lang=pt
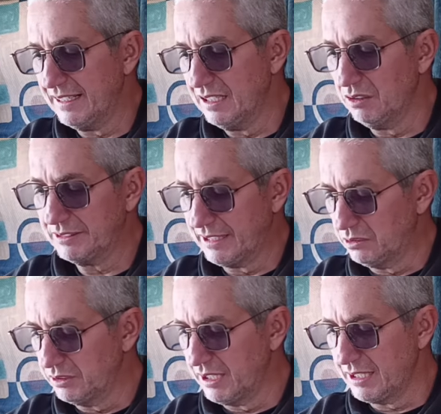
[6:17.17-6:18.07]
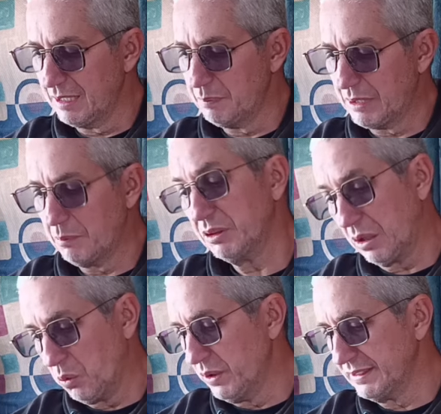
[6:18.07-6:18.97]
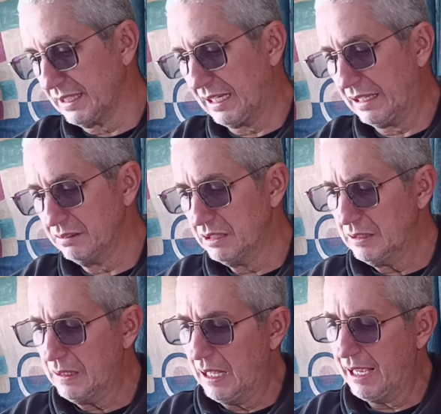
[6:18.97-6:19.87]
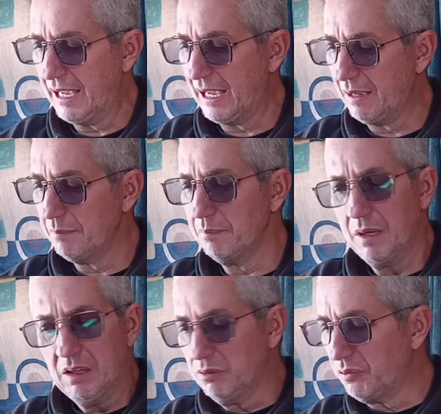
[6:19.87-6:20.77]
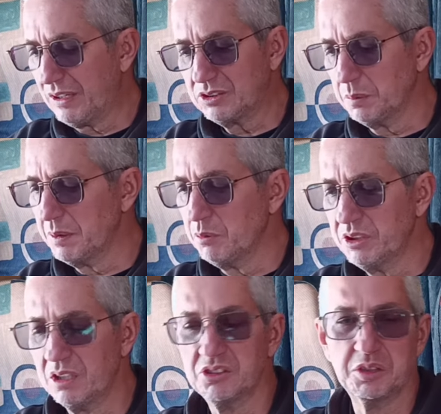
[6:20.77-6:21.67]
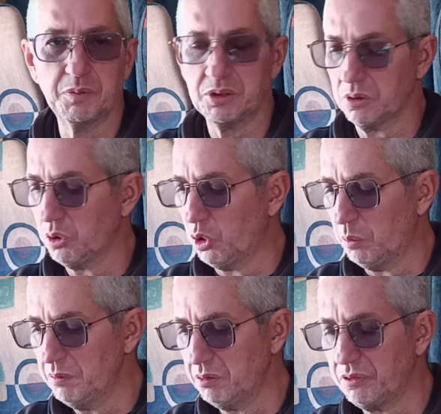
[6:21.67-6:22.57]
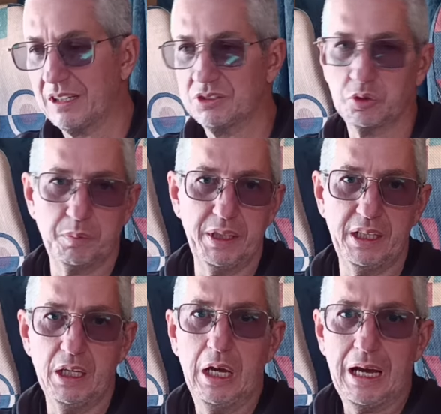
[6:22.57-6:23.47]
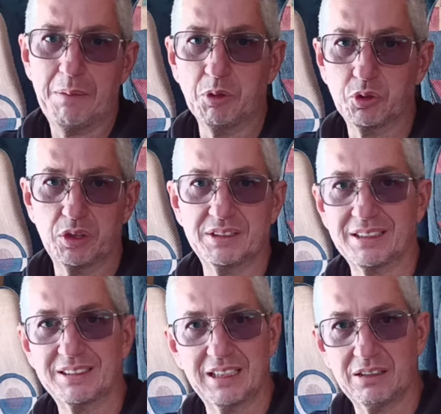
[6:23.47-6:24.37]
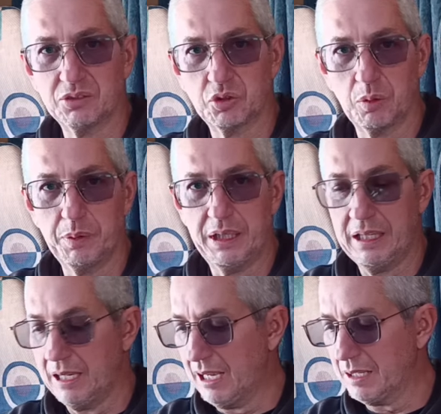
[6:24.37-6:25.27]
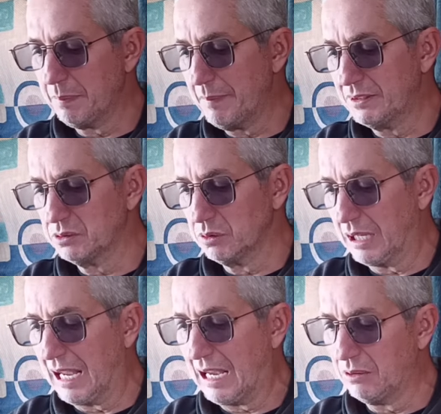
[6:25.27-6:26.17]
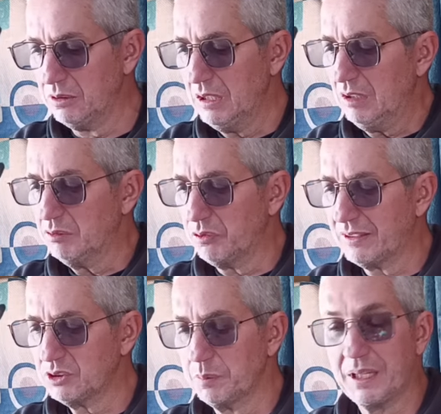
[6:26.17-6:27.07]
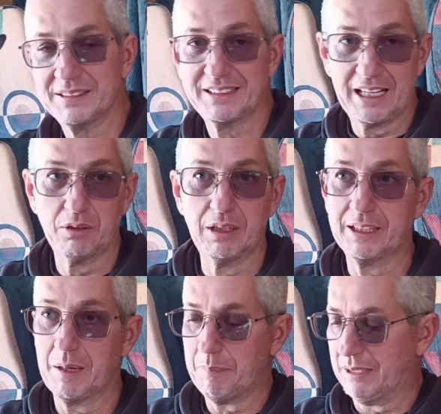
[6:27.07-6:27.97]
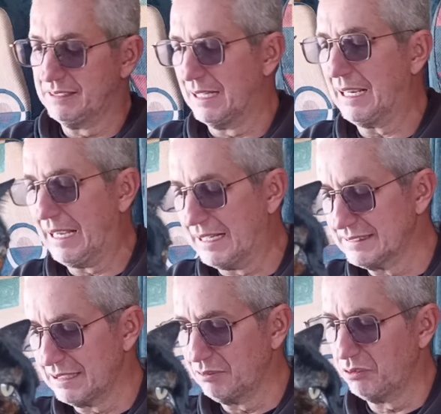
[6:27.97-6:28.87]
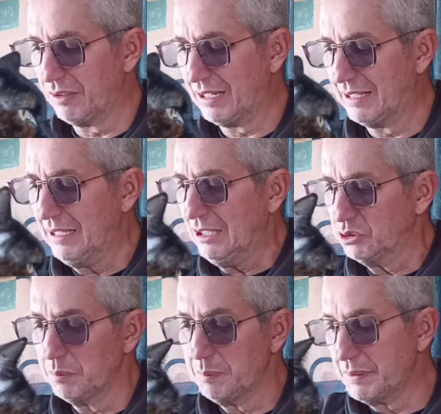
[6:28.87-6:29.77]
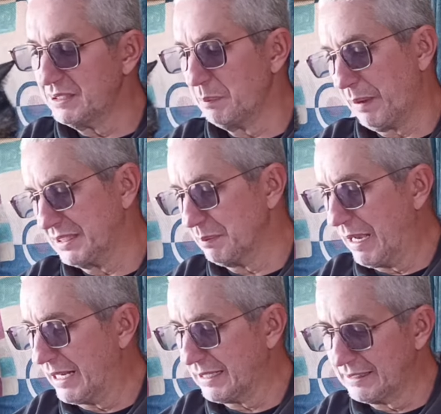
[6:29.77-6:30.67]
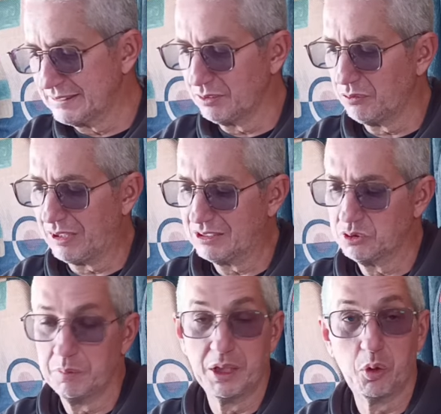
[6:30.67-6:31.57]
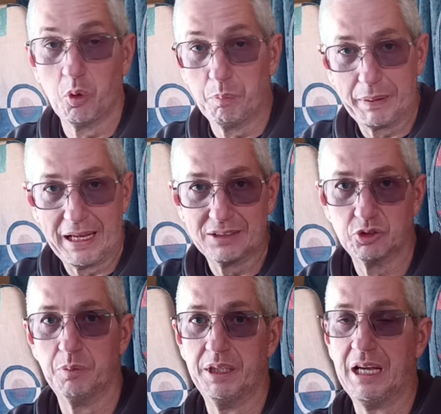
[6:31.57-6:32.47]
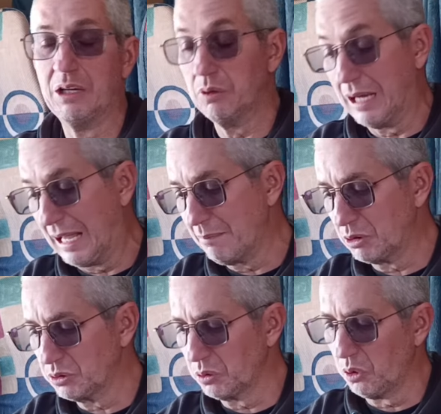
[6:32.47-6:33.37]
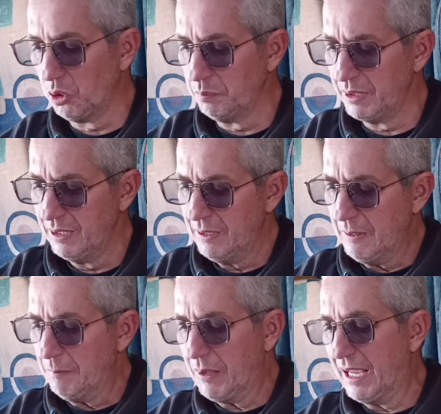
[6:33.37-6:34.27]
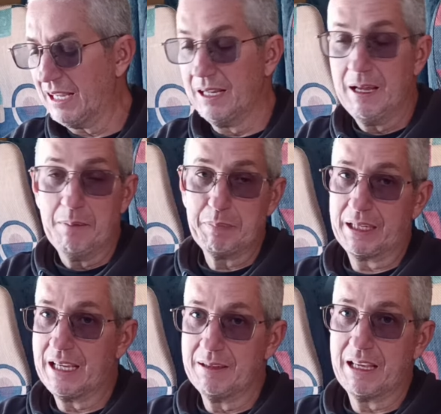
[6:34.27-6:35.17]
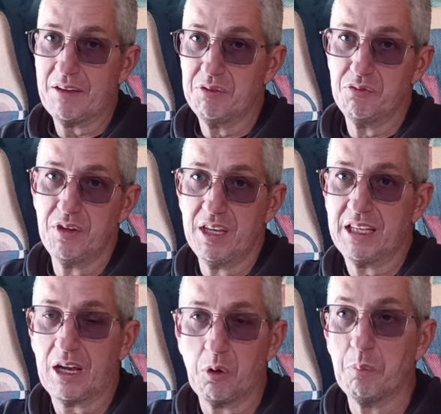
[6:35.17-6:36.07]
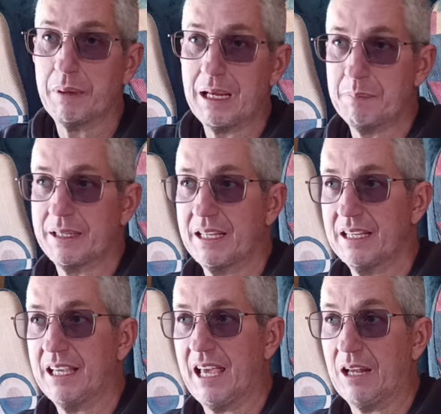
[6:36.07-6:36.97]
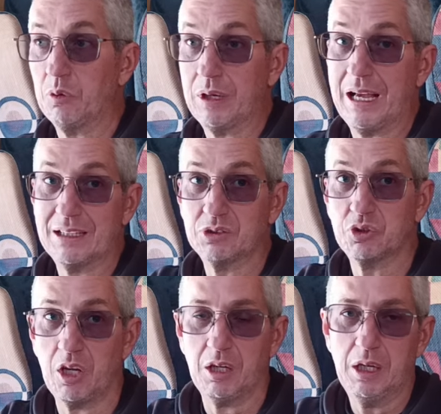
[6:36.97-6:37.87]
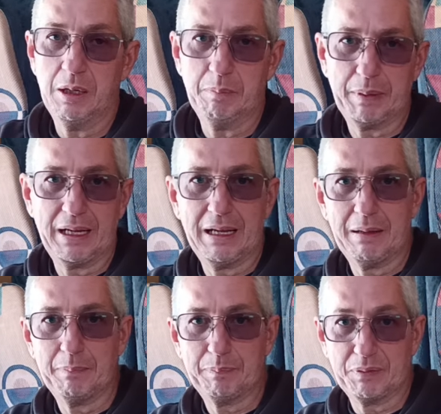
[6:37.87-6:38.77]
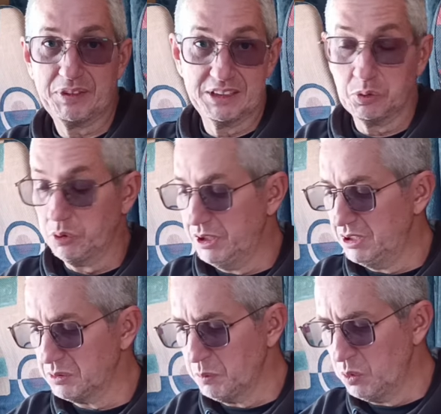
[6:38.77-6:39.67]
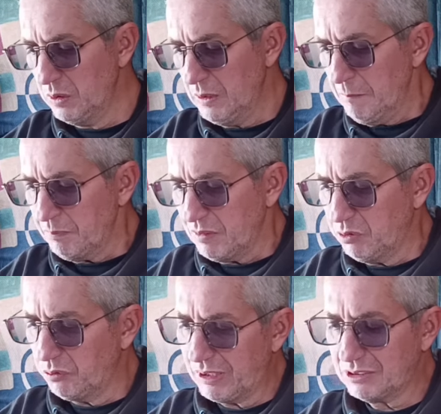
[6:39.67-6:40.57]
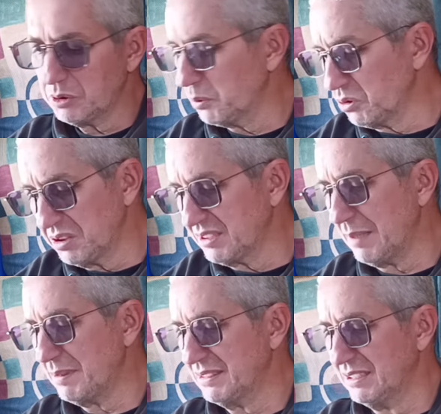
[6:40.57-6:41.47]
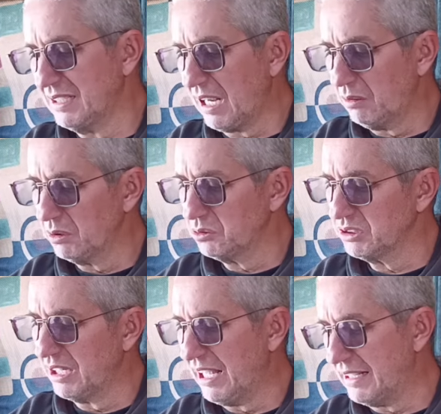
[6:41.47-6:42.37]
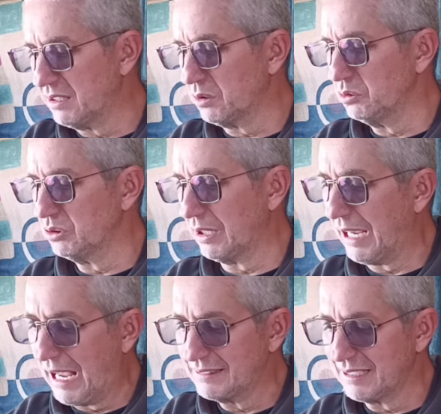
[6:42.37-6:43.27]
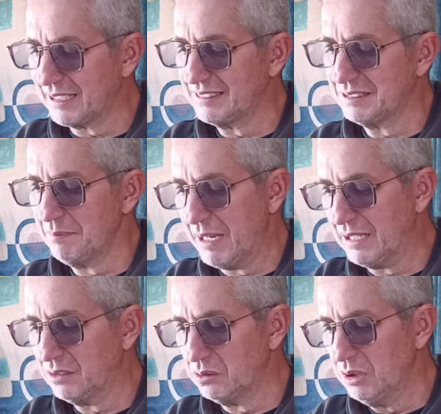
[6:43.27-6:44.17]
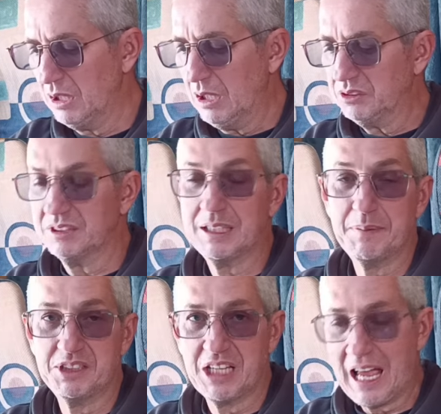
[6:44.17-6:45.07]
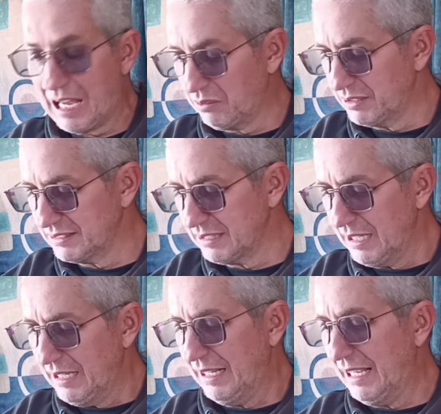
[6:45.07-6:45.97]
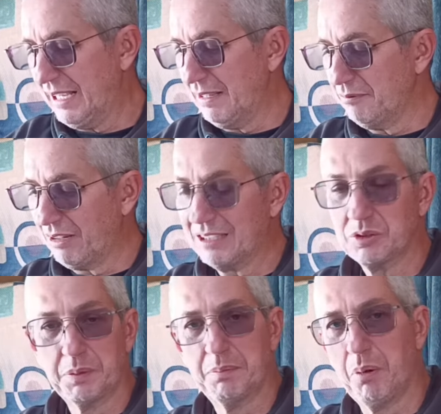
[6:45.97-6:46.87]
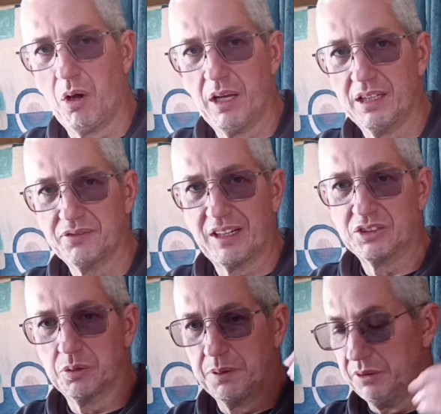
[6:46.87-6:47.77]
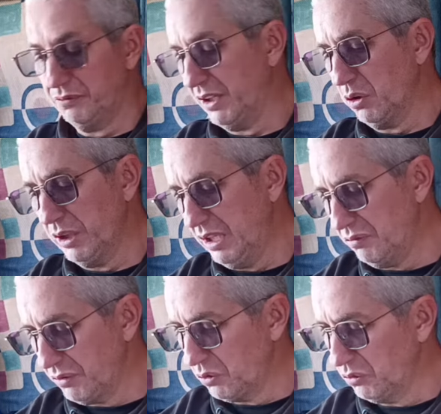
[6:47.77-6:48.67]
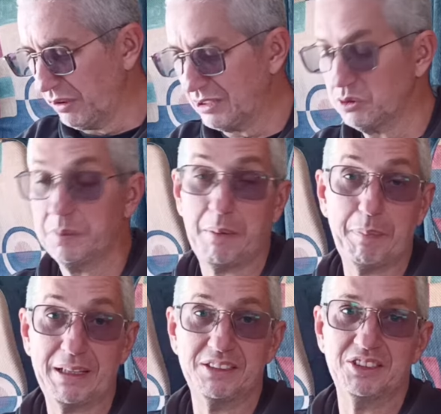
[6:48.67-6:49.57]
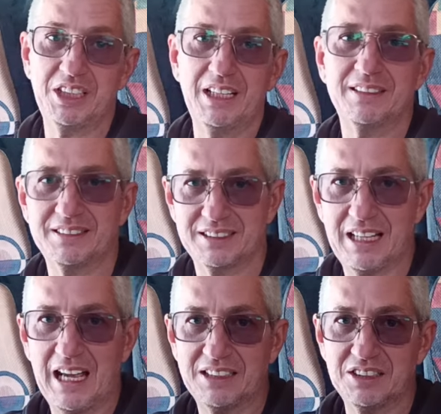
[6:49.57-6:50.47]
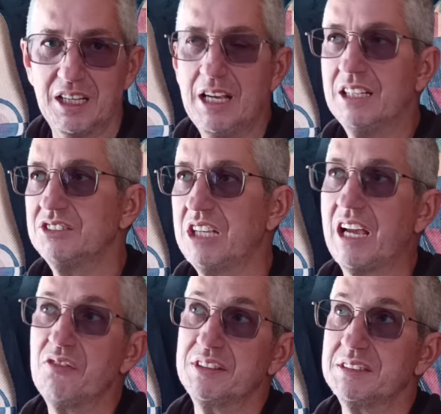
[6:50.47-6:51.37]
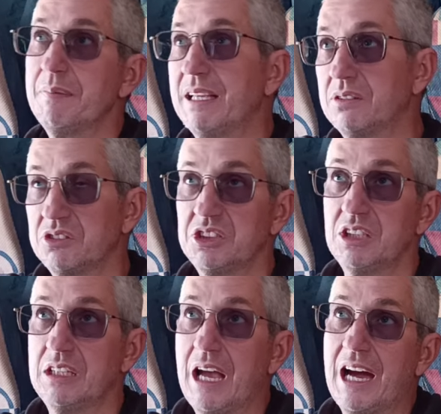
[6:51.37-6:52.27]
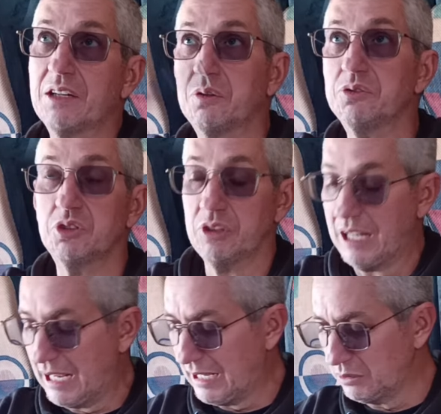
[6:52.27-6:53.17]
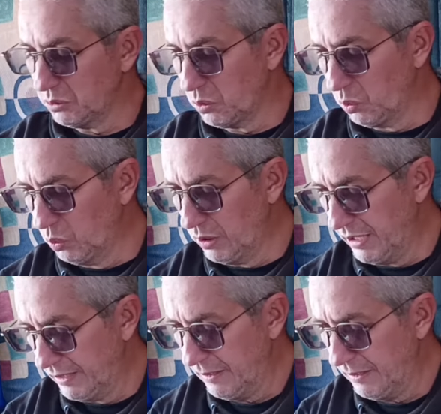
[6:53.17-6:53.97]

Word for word: Eu até anotei aqui, porque é muita coisa, é claro. É, vou falar sobre modelos de motorhome, vou falar sobre a motorização, sobre equipamentos do carro, vou falar sobre a célula, que é a parte da casa, vou falar sobre principais marcas, vou falar sobre comprar, sobre alugar motorhome, é, para quem quer viver e quer comprar, para quem quer alugar só para fazer turismo. Vou falar sobre os sistemas hidráulicos, elétricos, gás, aquecimento, sistema de águas, é, falar sobre boilers, falar sobre frigorífico, falar sobre a parte de eletricidade, de arrefecimento, de ar-condicionado, cooler.